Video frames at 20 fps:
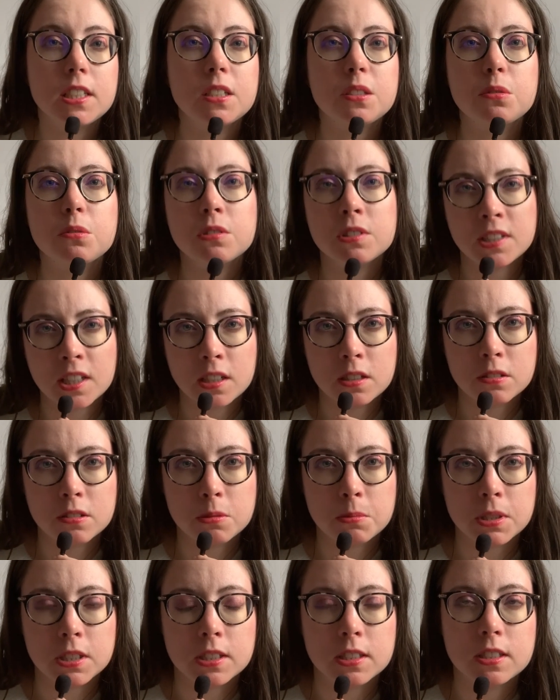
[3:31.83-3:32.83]
est une dark
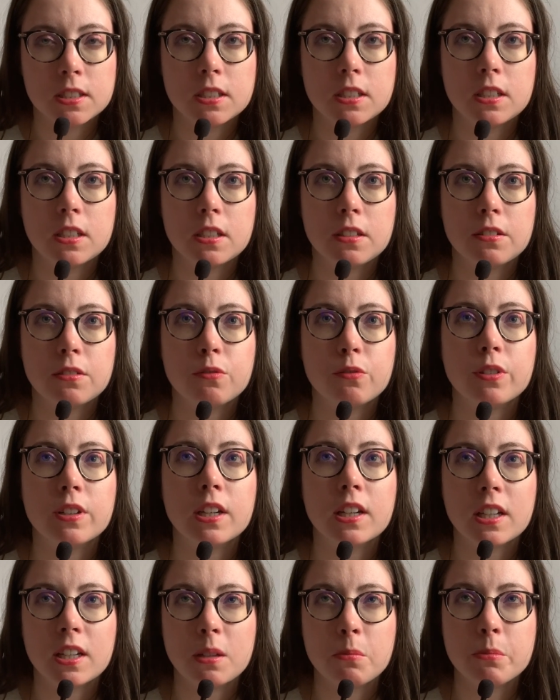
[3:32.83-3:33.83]
romance. Et
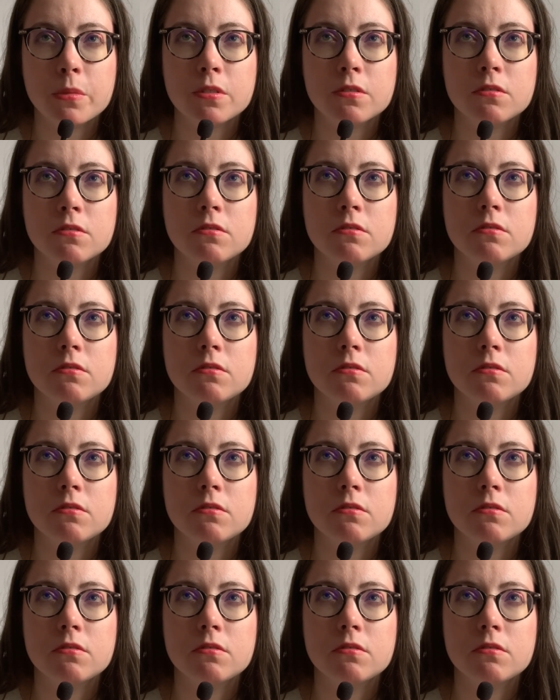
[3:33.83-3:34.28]
vraiment,